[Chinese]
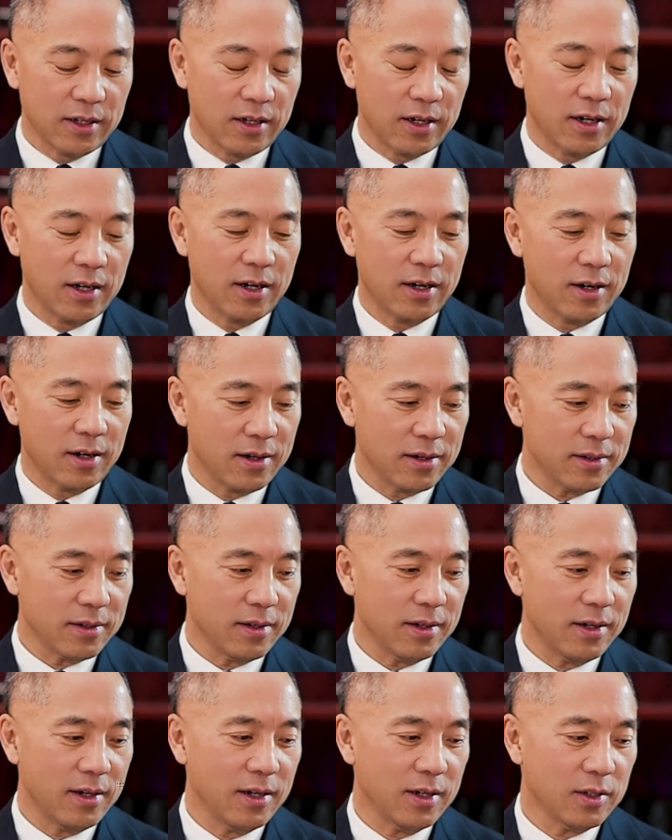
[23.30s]
但
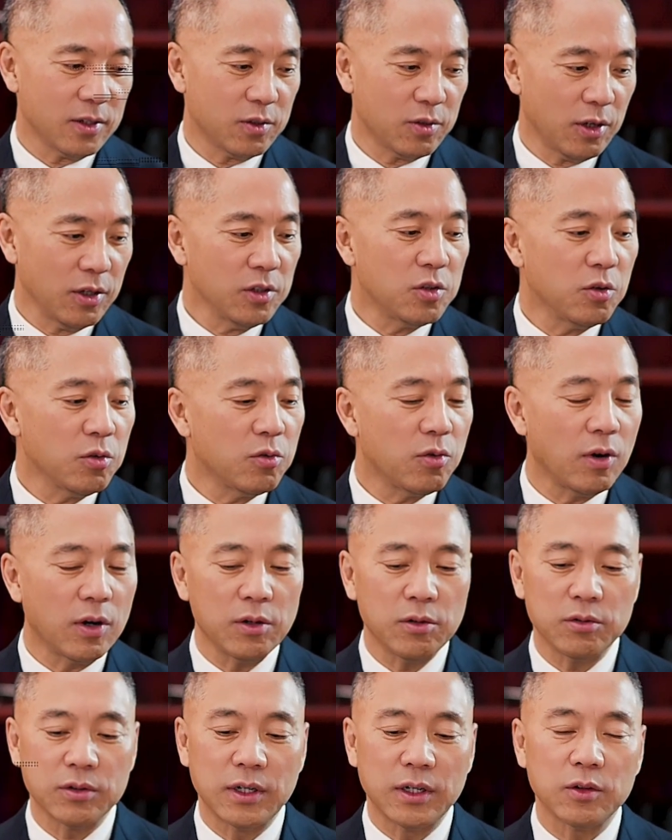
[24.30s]
是，呃，全
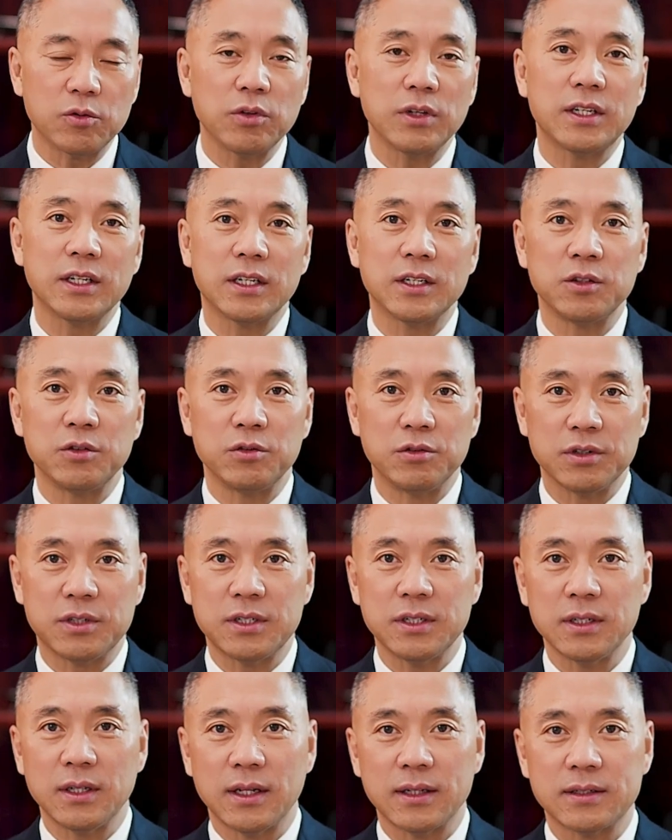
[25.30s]
球关注人对这个
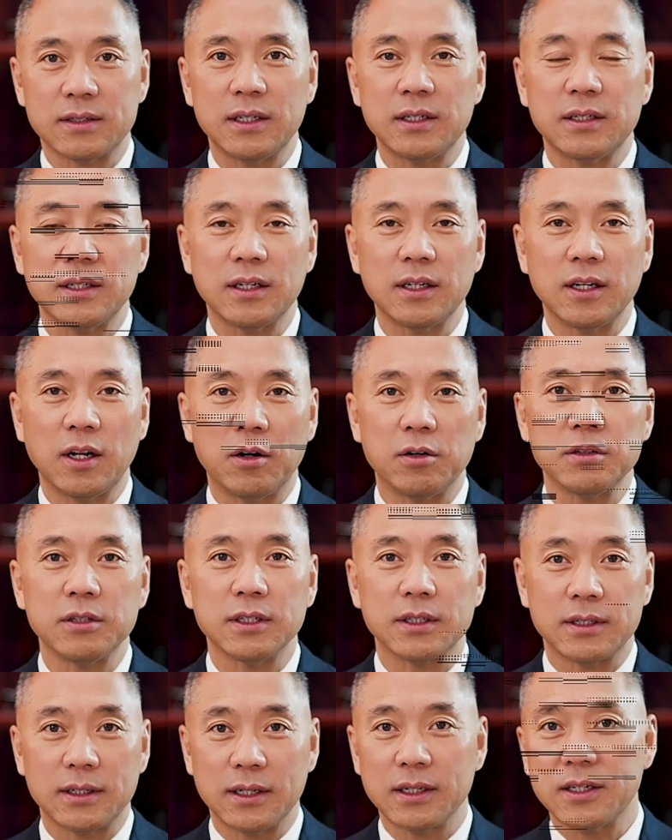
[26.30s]
女士呢，真正
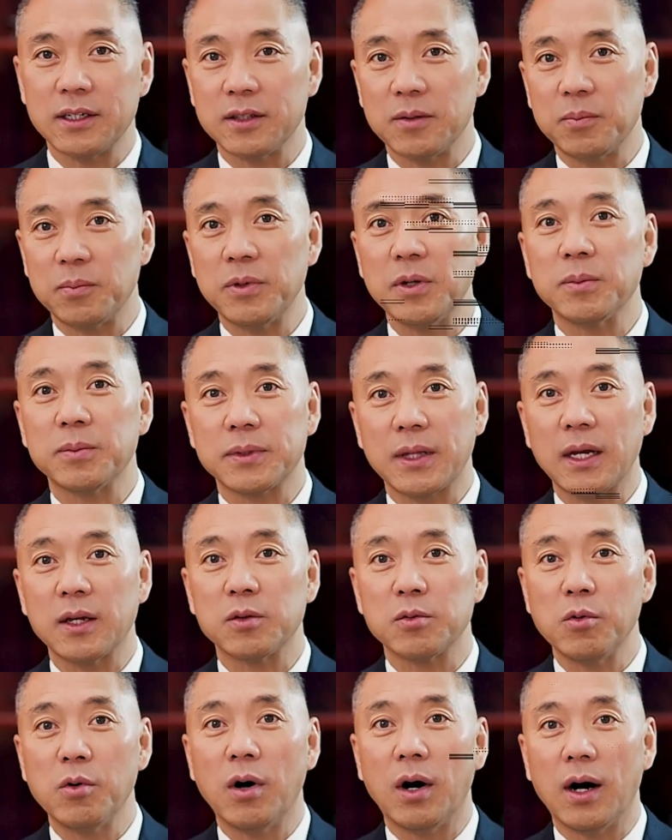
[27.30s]
了解的人可能并
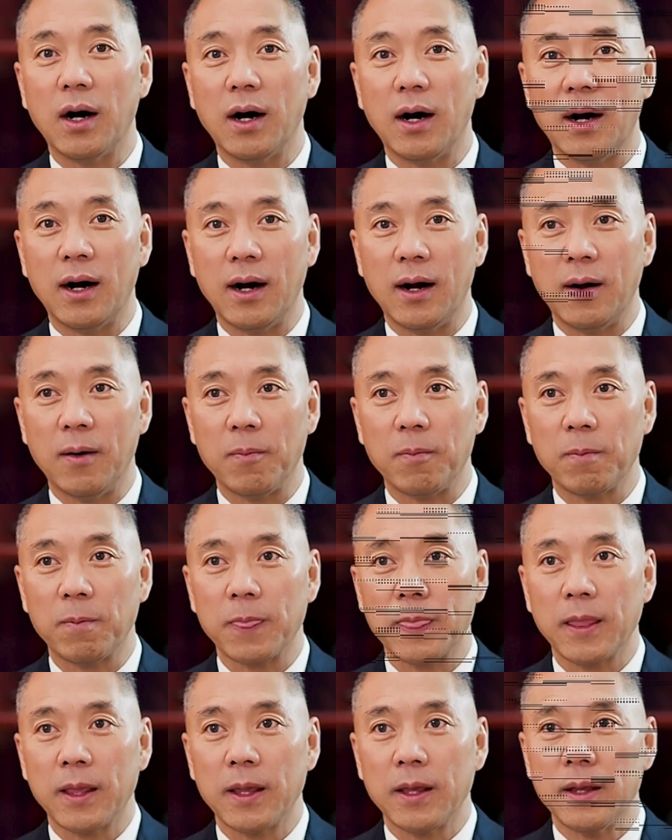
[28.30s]
不太多
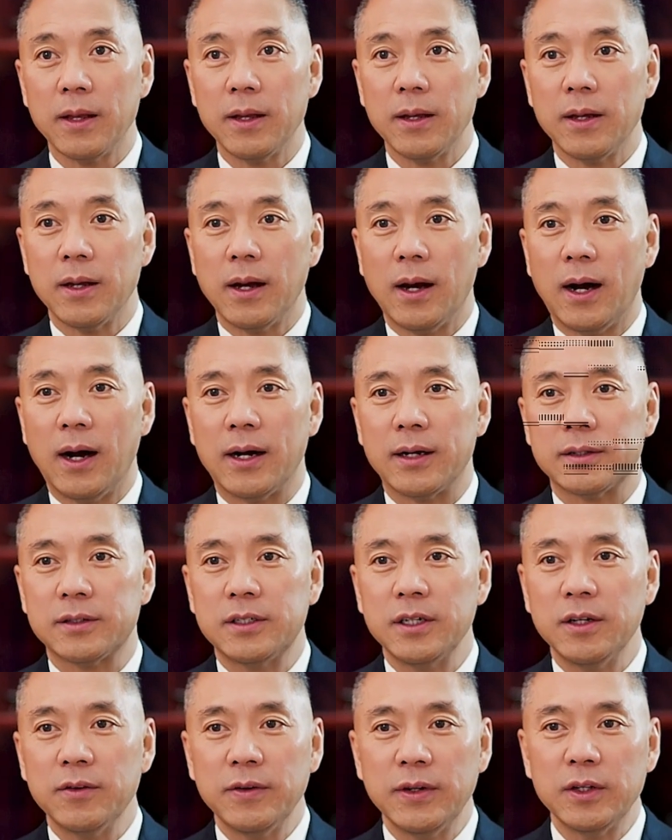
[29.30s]
啊。
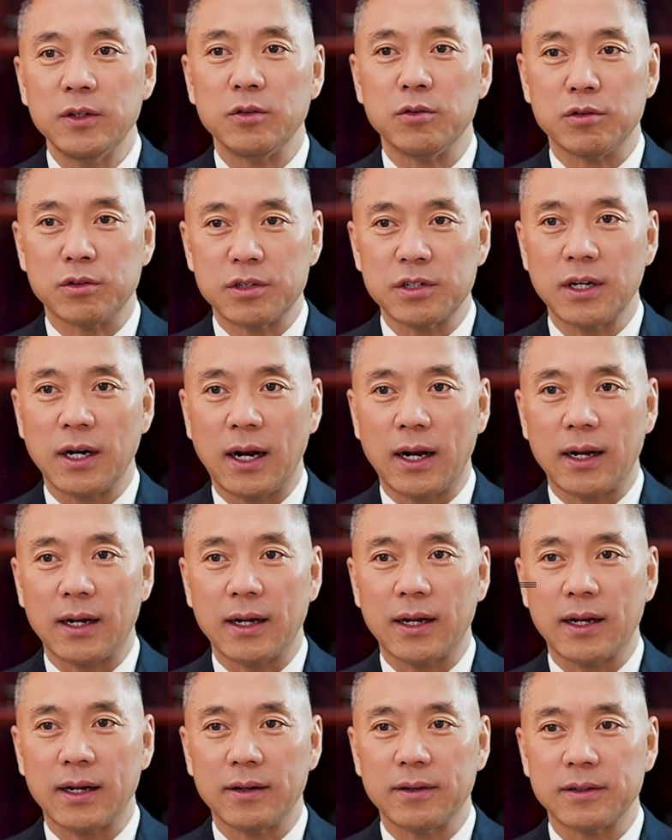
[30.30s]
啊，这位女士
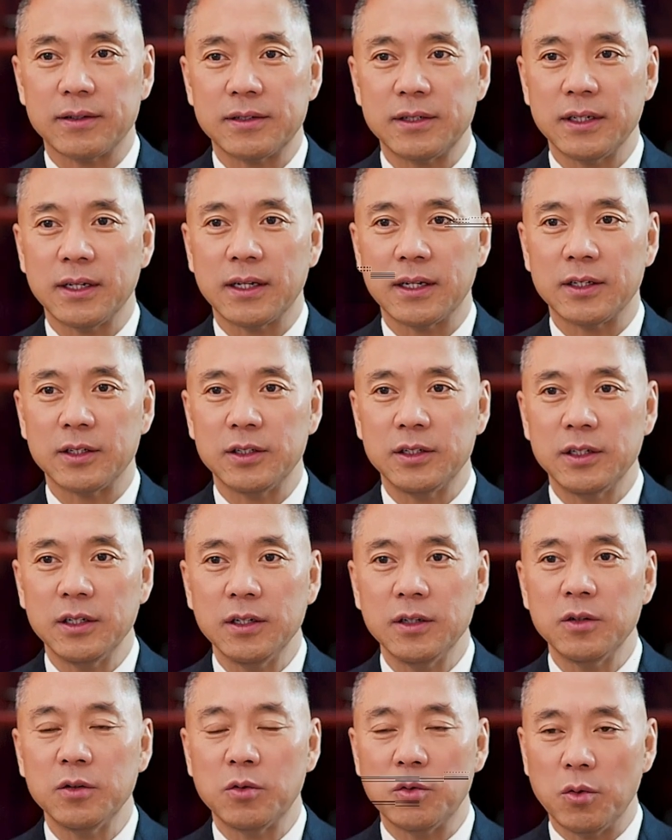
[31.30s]
啊，是一
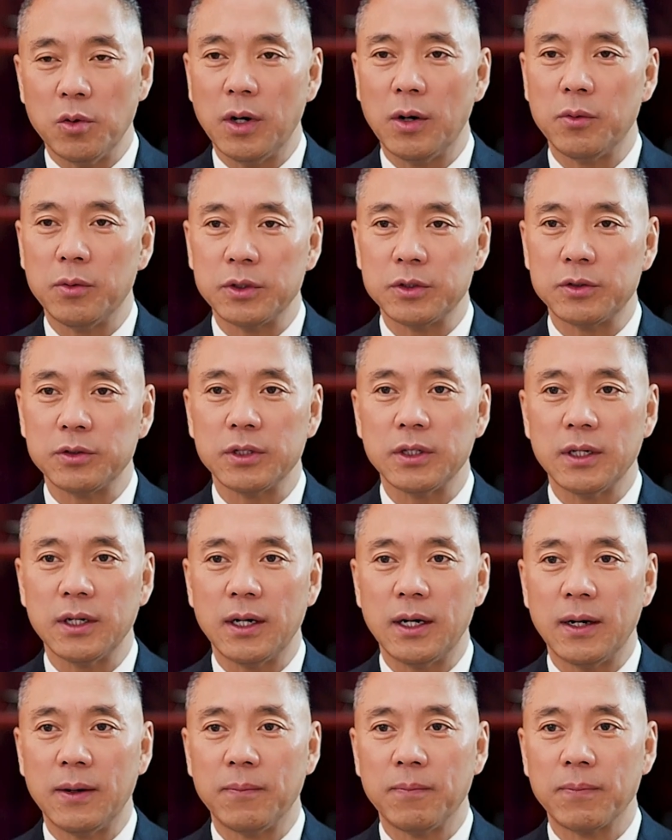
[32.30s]
个英国，我
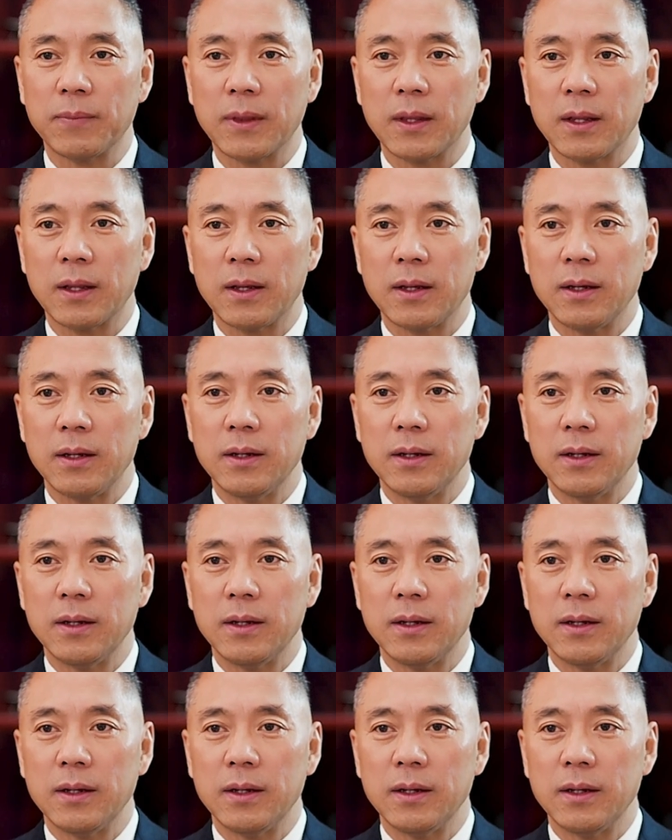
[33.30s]
觉得，